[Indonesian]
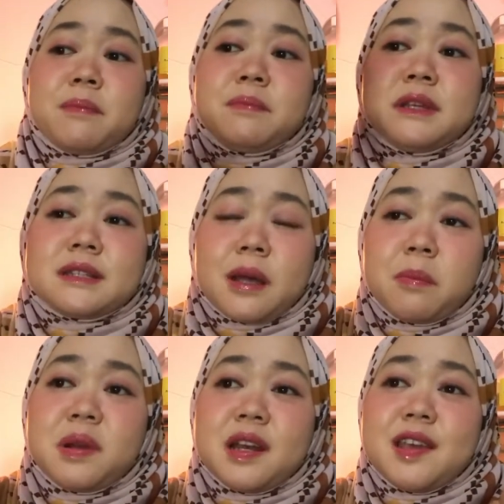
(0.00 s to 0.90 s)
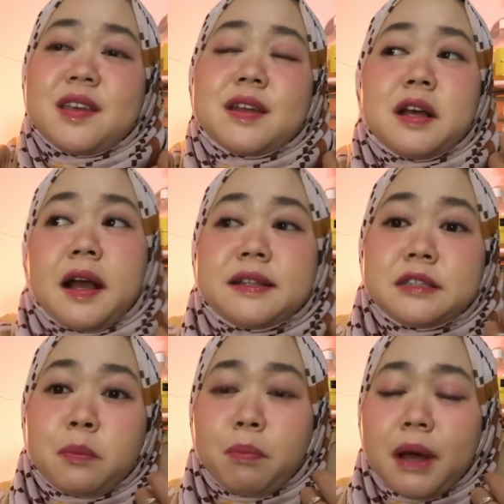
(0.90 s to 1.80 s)
bisa belinya dengan
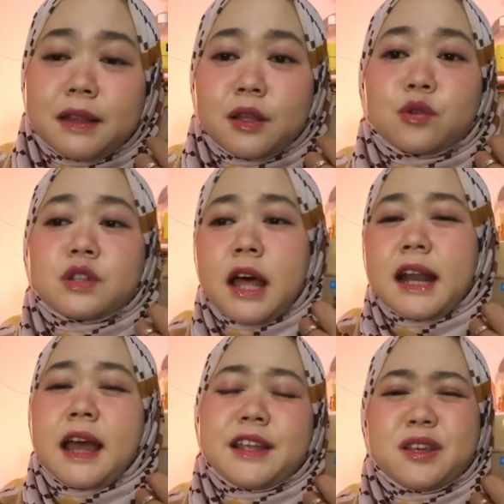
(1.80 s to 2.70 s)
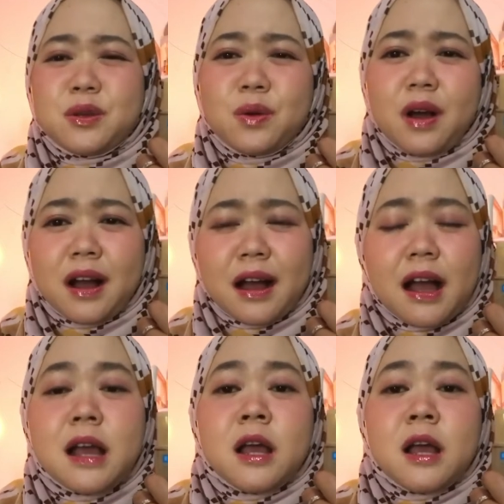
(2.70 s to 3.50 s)
cepat terus harganya juga nggak